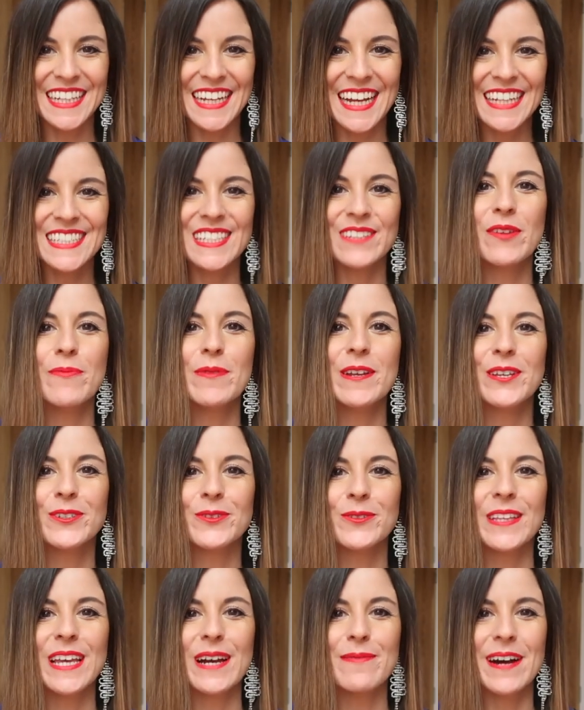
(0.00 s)
chicas y
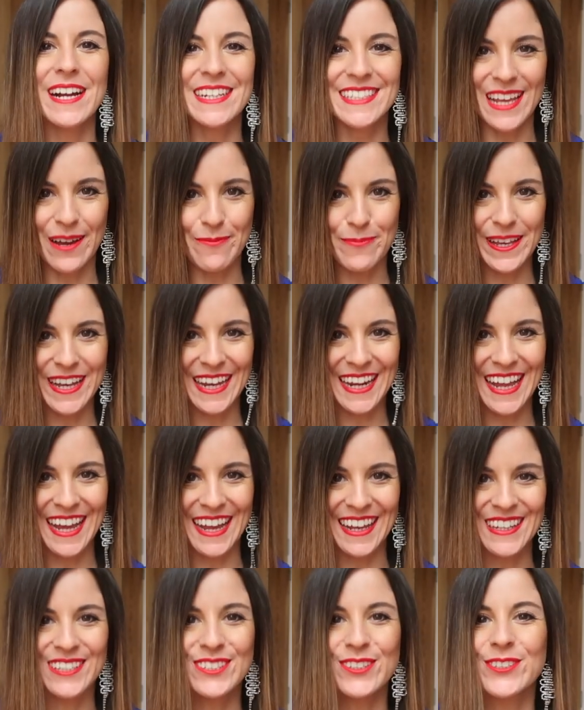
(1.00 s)
bienvenidos un día más a mi
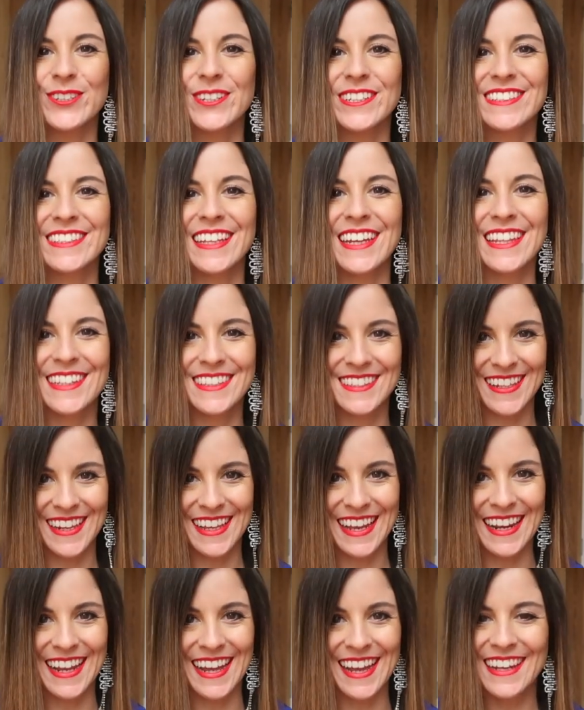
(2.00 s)
canal. Yo soy Esther y este es
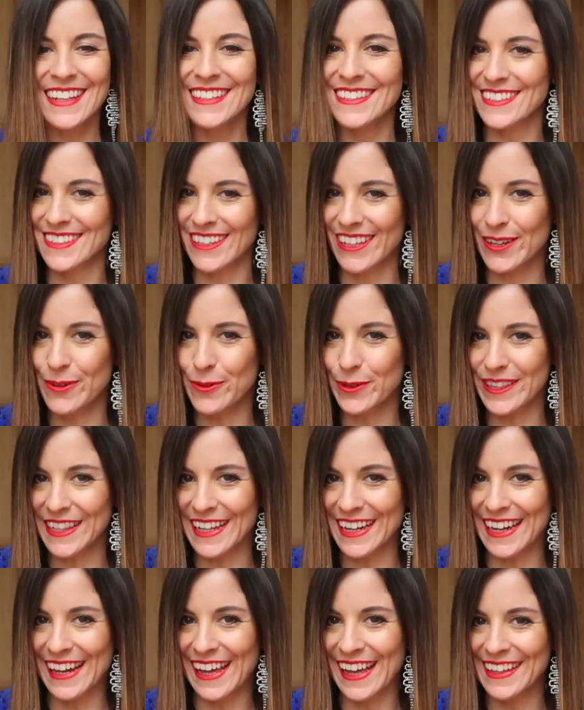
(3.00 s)
el canal Esther in
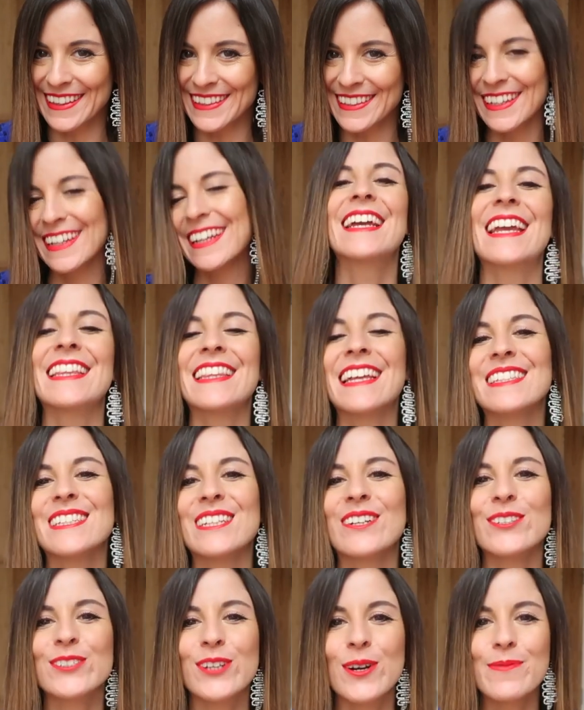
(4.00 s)
Wonderland. ¿Qué tal
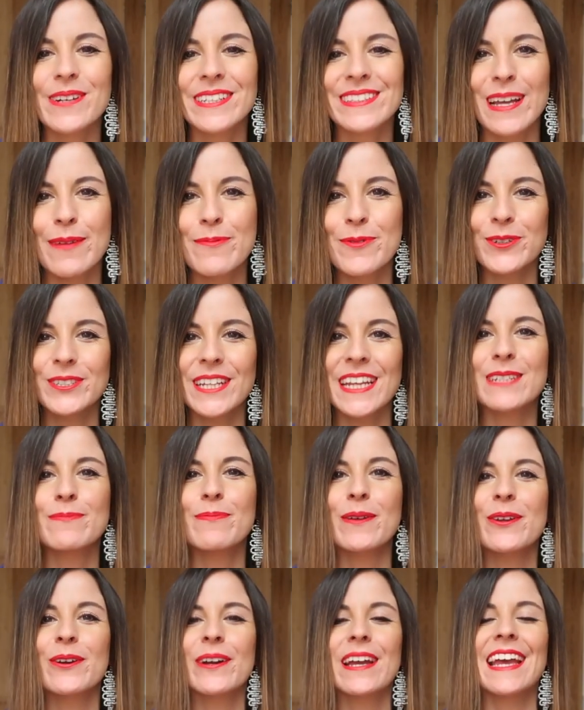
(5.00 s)
chicos? ¿Cómo estamos?
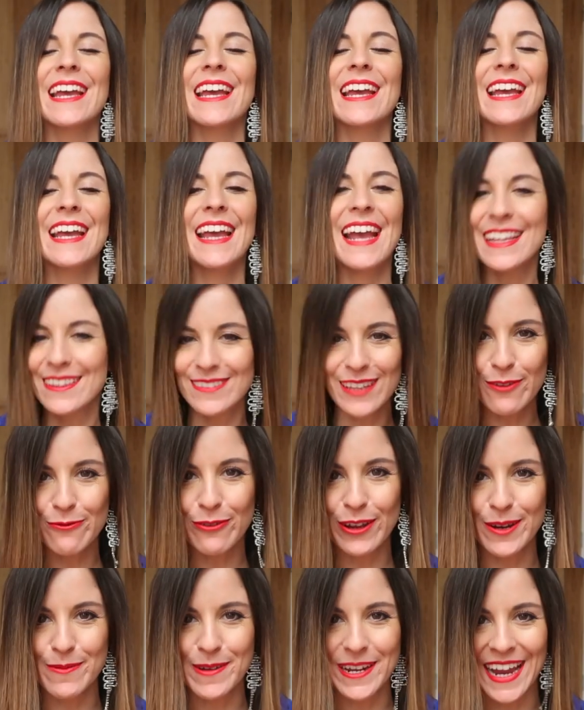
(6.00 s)
Espero que estéis
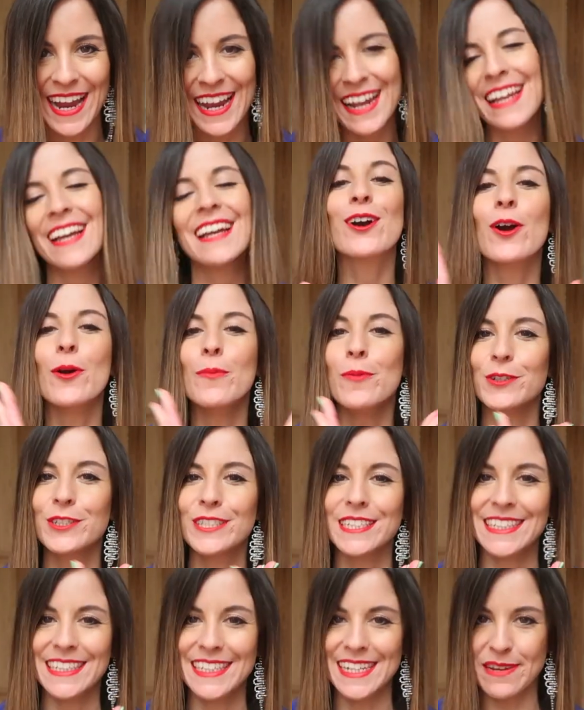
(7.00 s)
fenomenal como
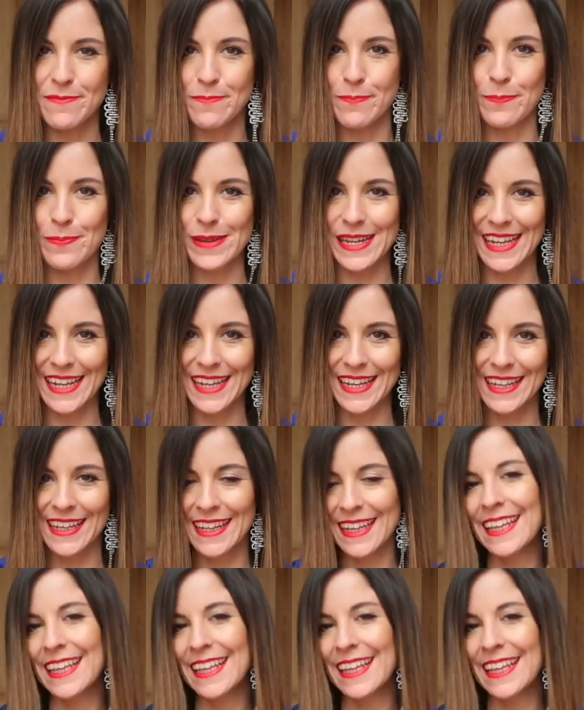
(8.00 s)
siempre.